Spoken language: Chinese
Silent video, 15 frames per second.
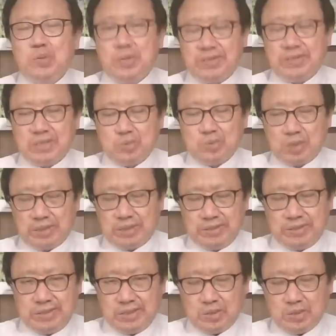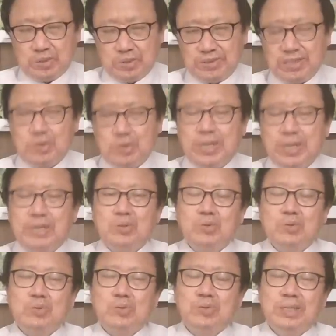续的深入到俄罗斯的权力
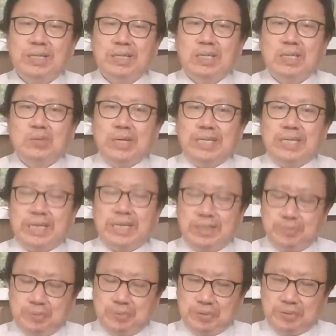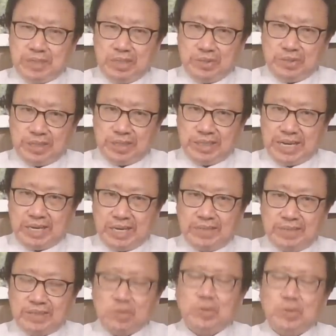中枢，原先跟普京有个演二
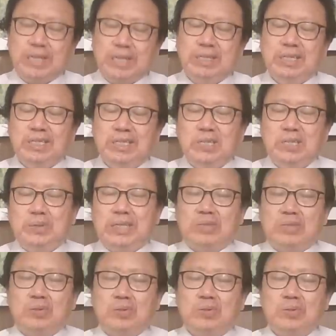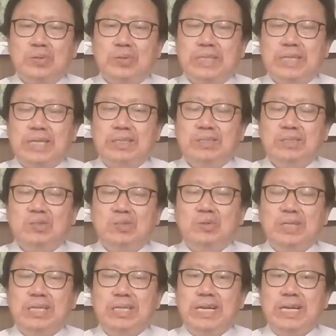人转。一会儿当总统，一会儿当
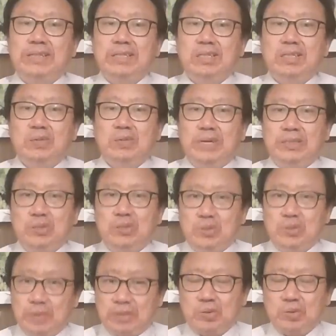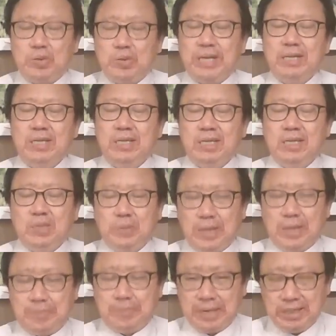总理，两人玩玩绕圈。为
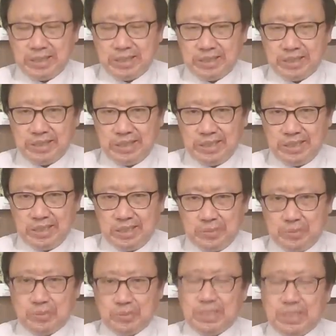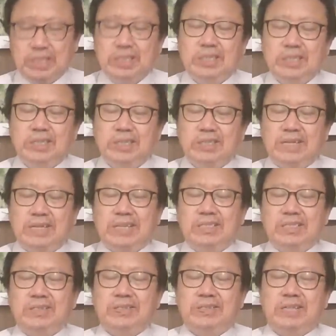了配合普京长
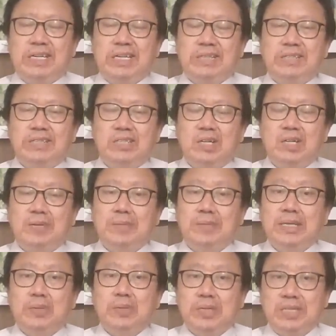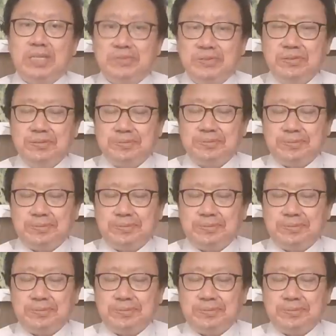期执政的一个人叫梅德韦杰夫，